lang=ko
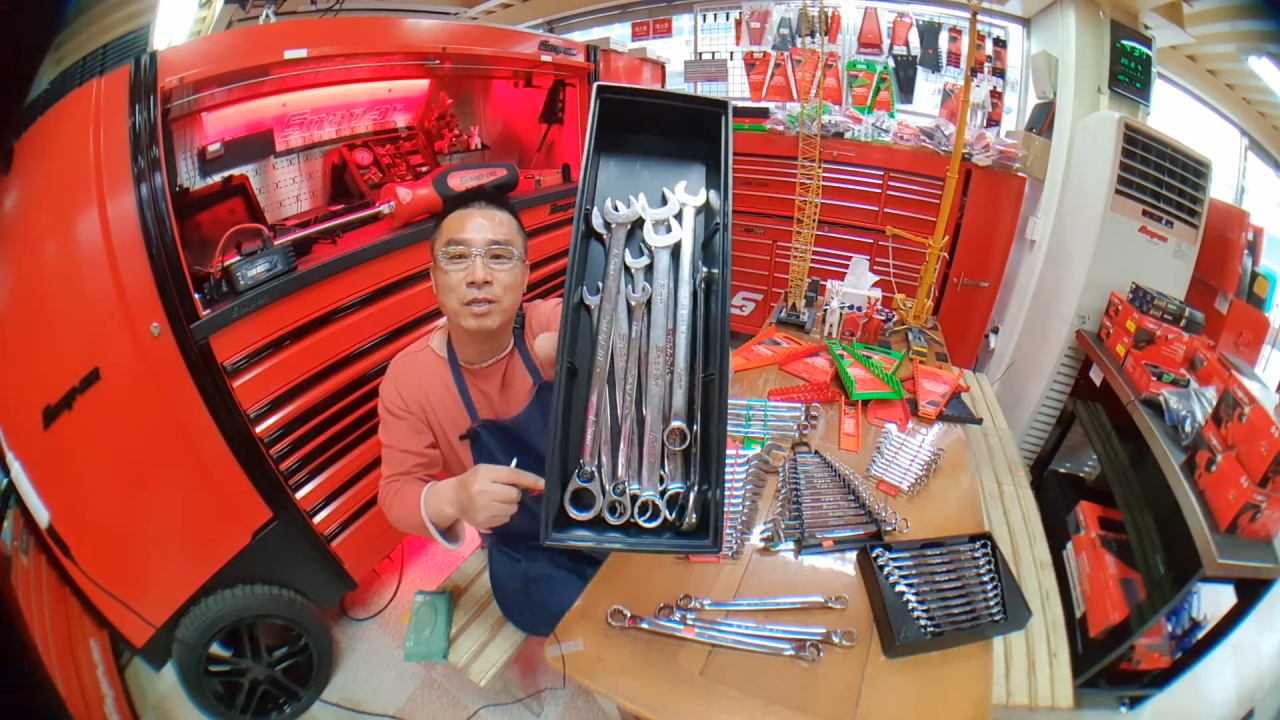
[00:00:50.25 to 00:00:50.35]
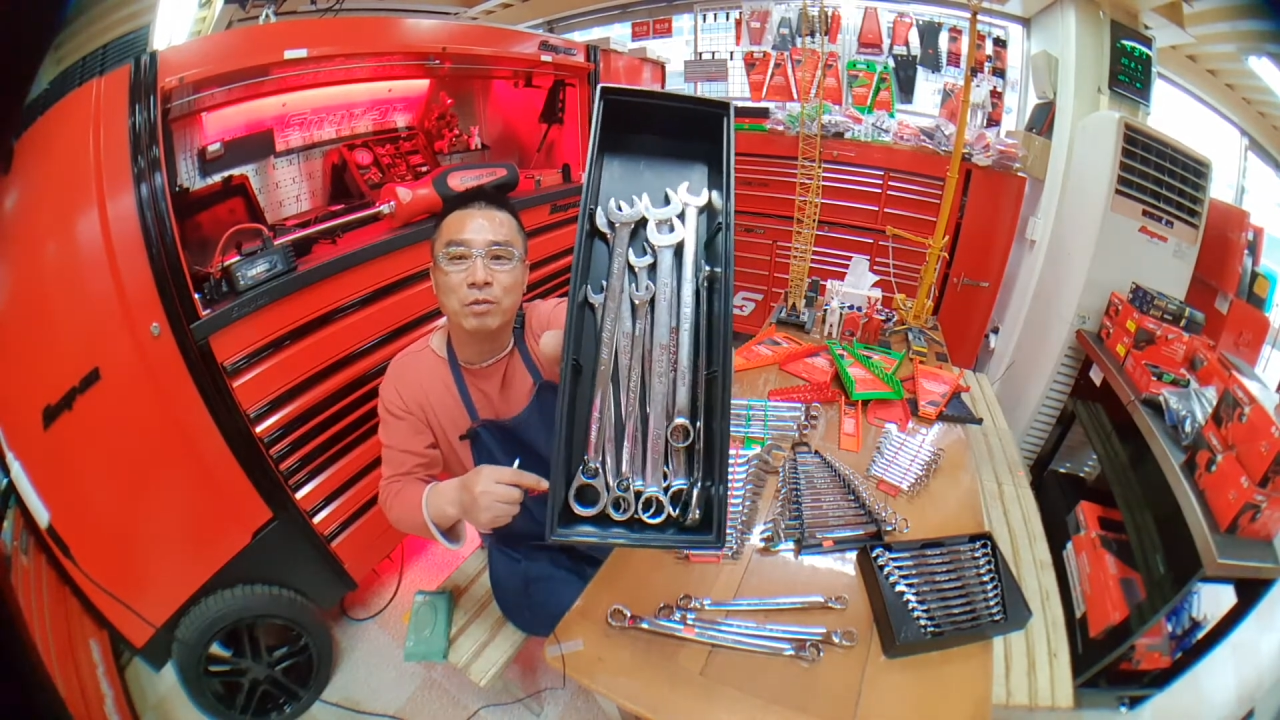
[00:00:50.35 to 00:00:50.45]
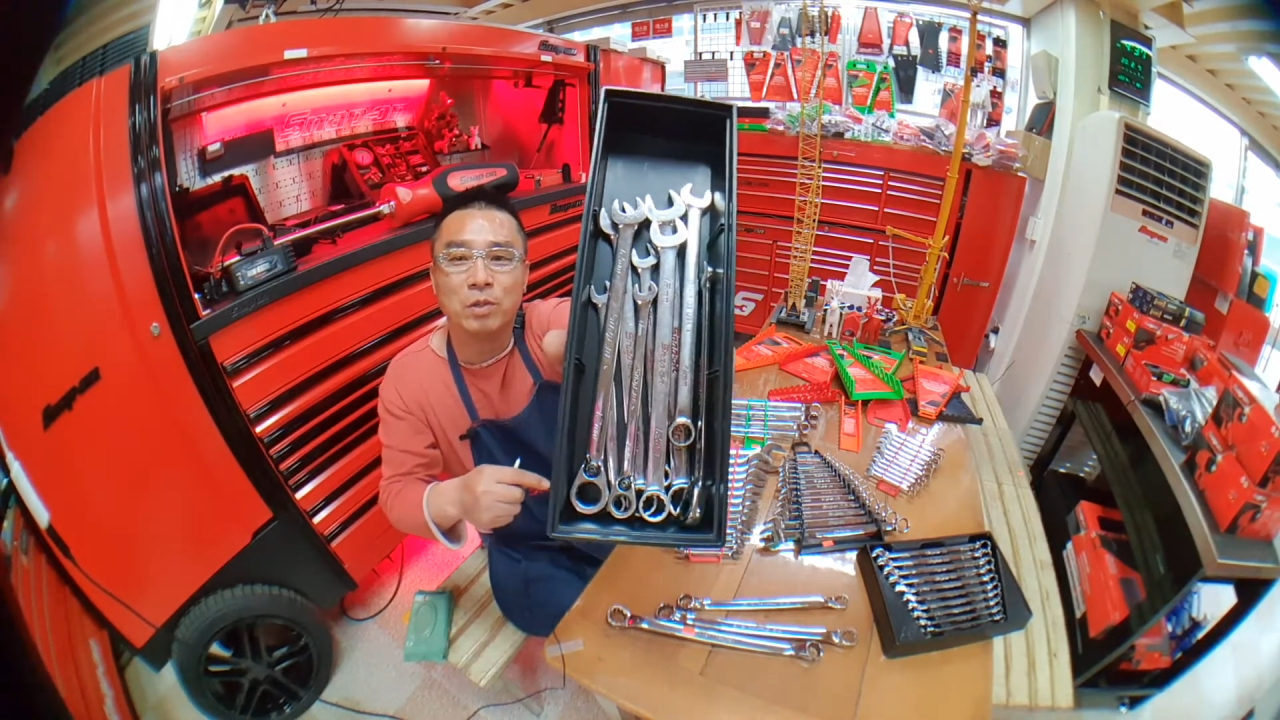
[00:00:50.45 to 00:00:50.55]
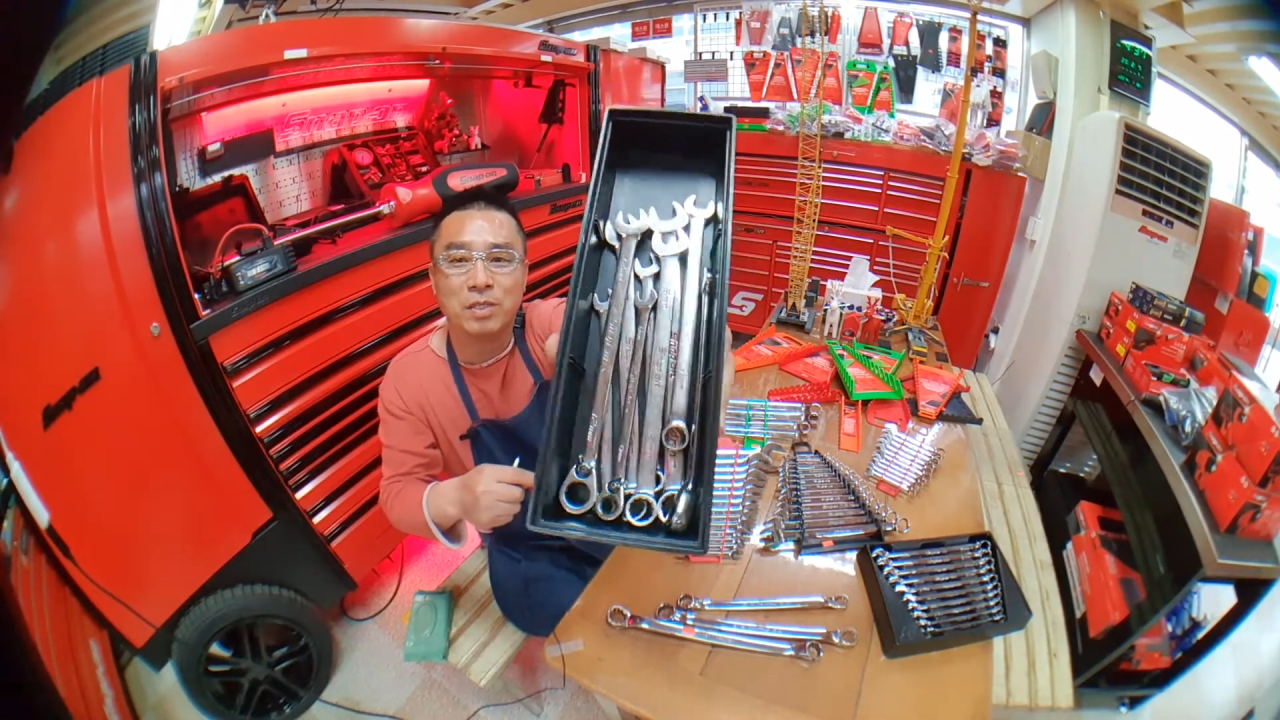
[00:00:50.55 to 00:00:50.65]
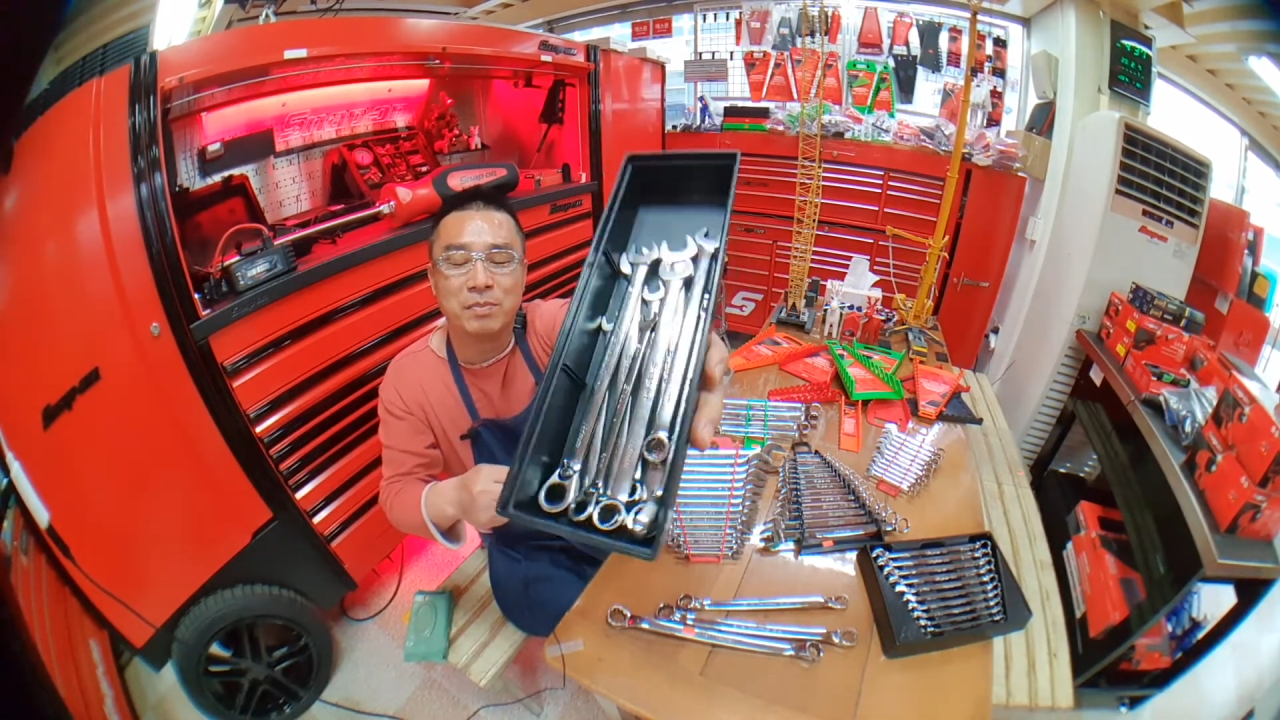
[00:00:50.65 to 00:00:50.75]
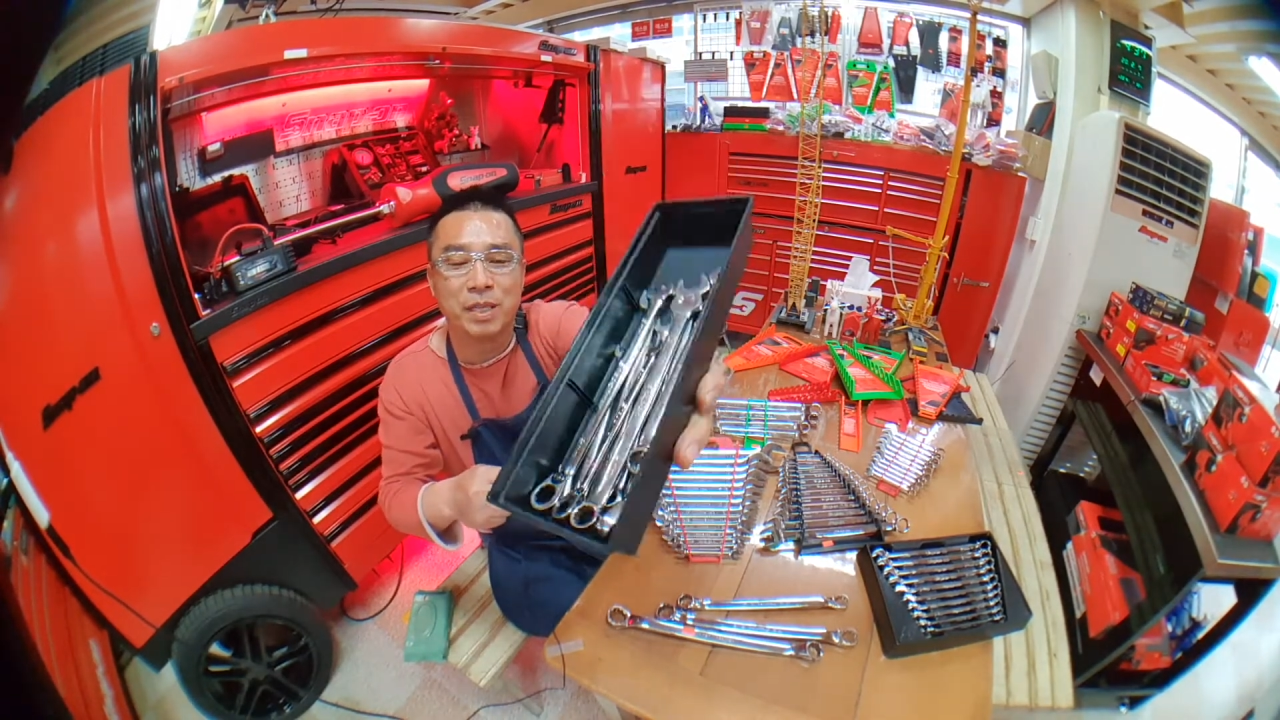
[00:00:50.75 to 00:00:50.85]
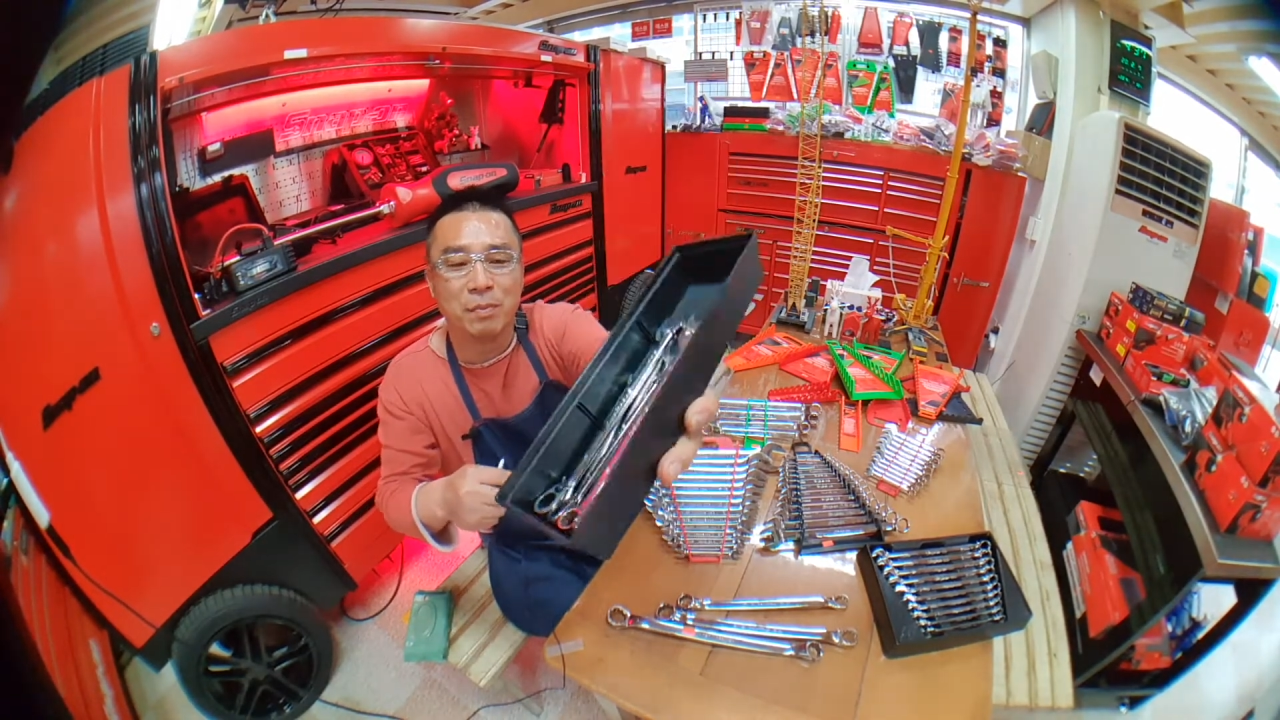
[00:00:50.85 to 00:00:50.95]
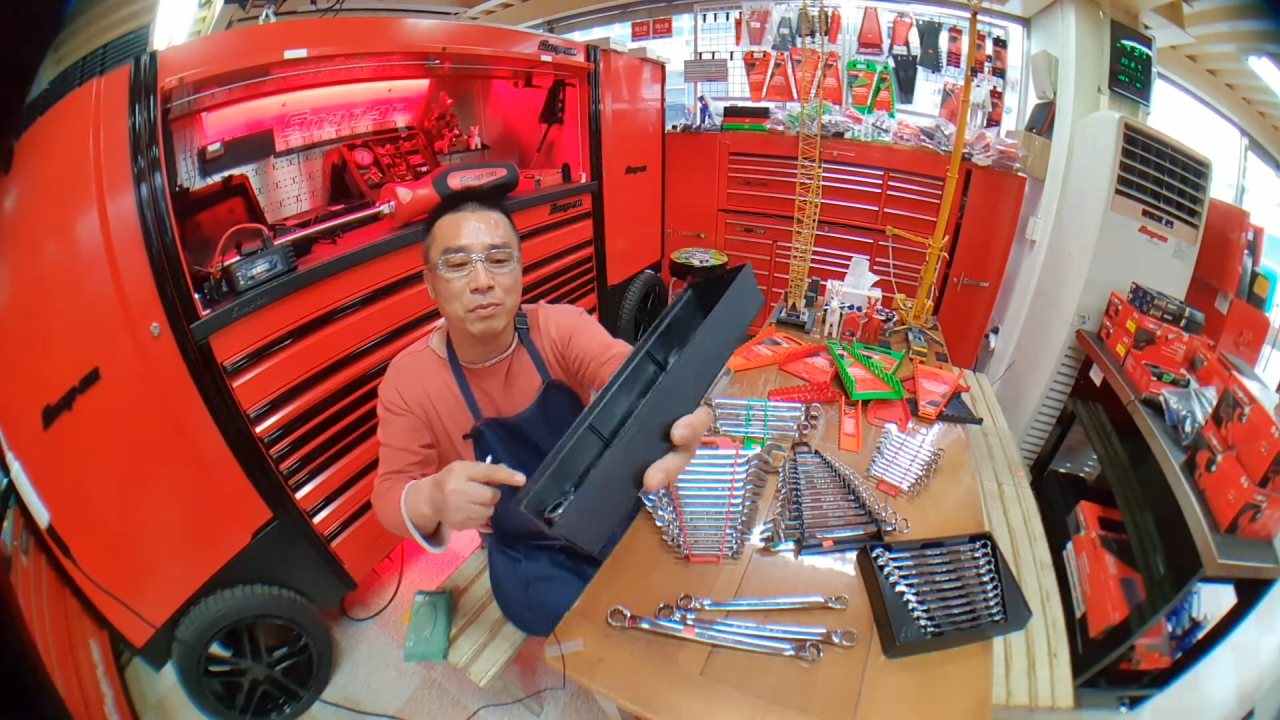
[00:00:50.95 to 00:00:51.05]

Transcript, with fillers: 경우도 있습니다.